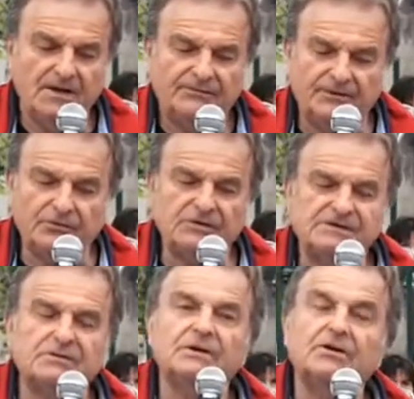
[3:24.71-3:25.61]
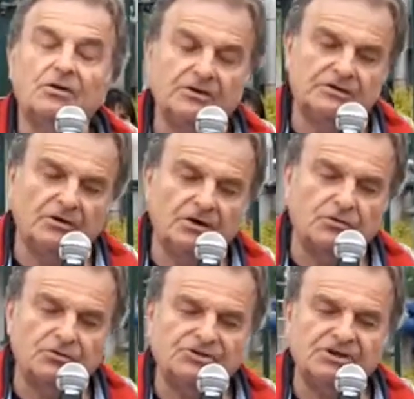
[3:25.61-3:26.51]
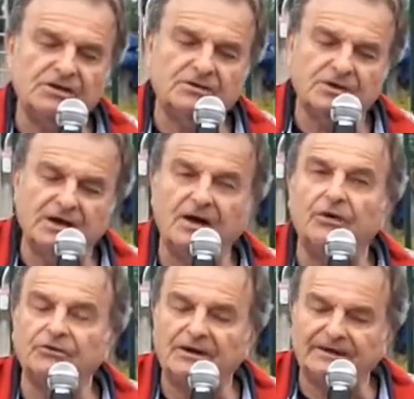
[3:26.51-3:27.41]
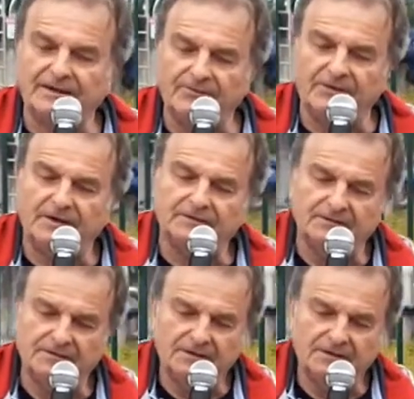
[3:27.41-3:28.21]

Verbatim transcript: favorisons les corridors écologiques, garants de la trame verte.